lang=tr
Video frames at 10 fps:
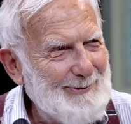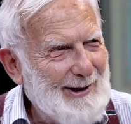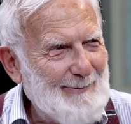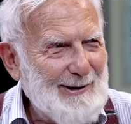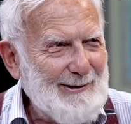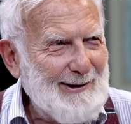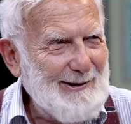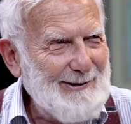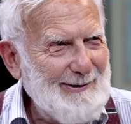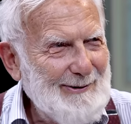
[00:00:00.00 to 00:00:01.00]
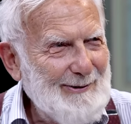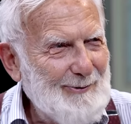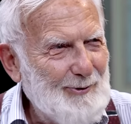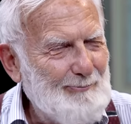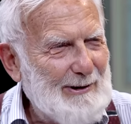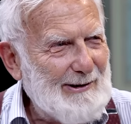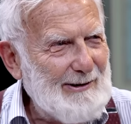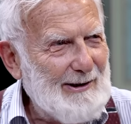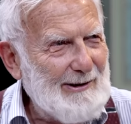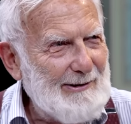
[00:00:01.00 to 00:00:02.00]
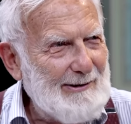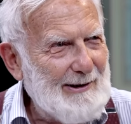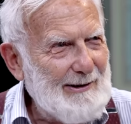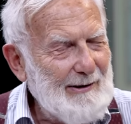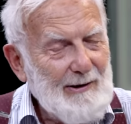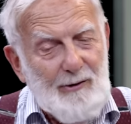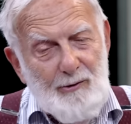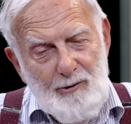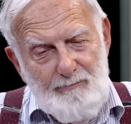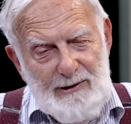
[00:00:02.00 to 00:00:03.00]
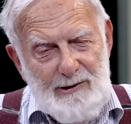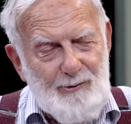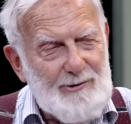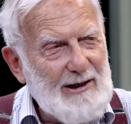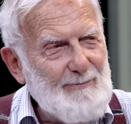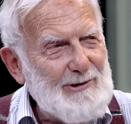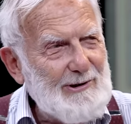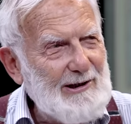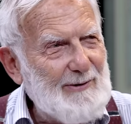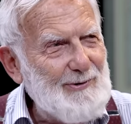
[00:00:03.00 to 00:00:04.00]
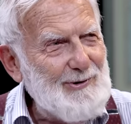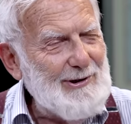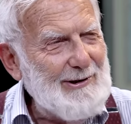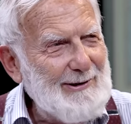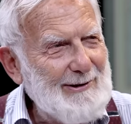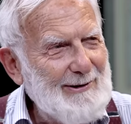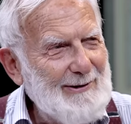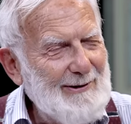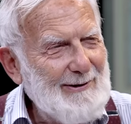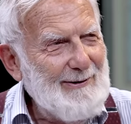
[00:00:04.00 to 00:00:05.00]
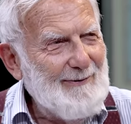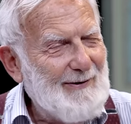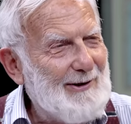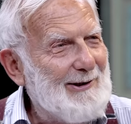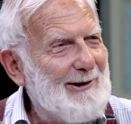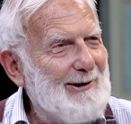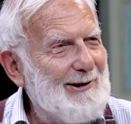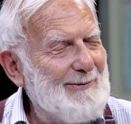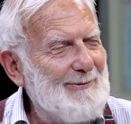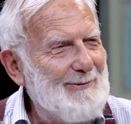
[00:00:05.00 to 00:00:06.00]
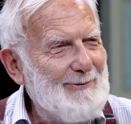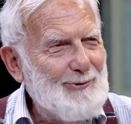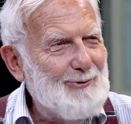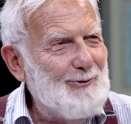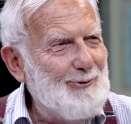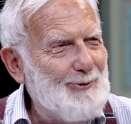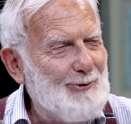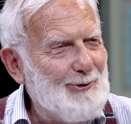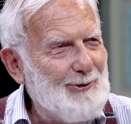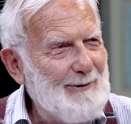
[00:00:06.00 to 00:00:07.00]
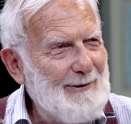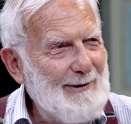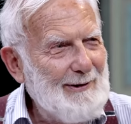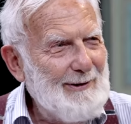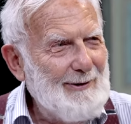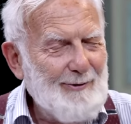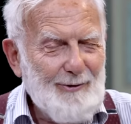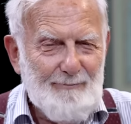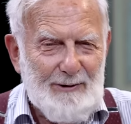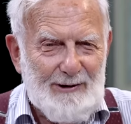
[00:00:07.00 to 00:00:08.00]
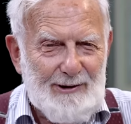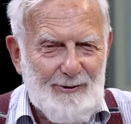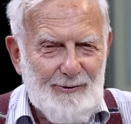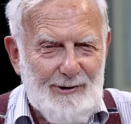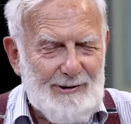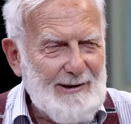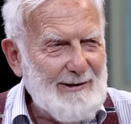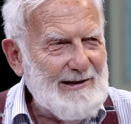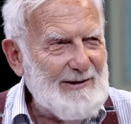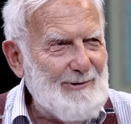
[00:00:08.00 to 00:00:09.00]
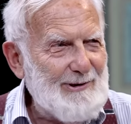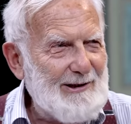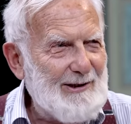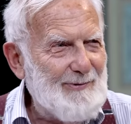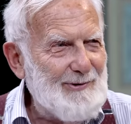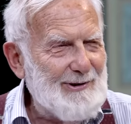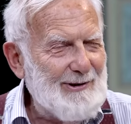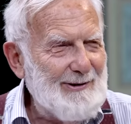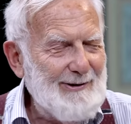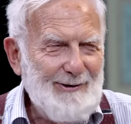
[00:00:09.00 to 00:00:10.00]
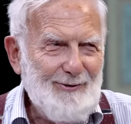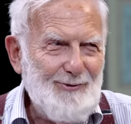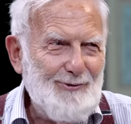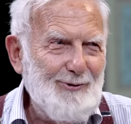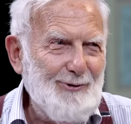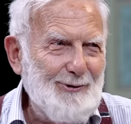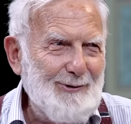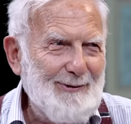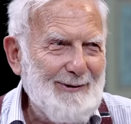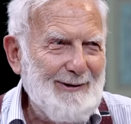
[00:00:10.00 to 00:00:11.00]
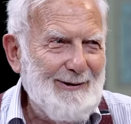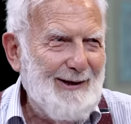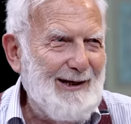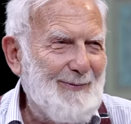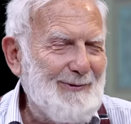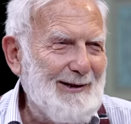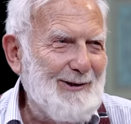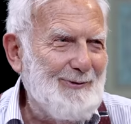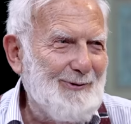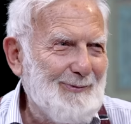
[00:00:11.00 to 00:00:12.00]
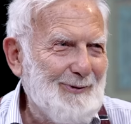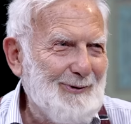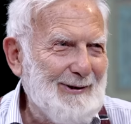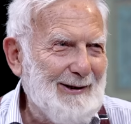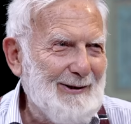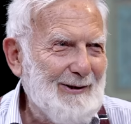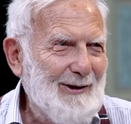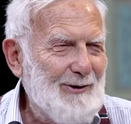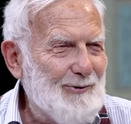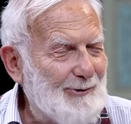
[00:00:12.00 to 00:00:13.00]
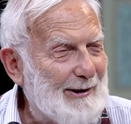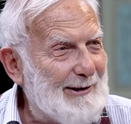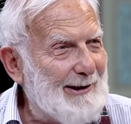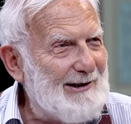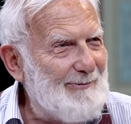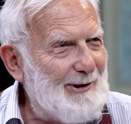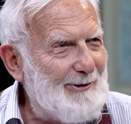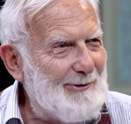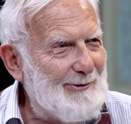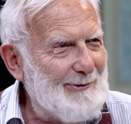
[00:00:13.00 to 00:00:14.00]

Haberdar ümmetin halinden. Ümmeti güzel bir şey yapınca Fahri Alem sürür duyuyor. Ümmete yüz kızartısı bir şey yapınca üzülüyor. Ne yaptı ki diyor bunu yani. Çünkü hakikati biliyor.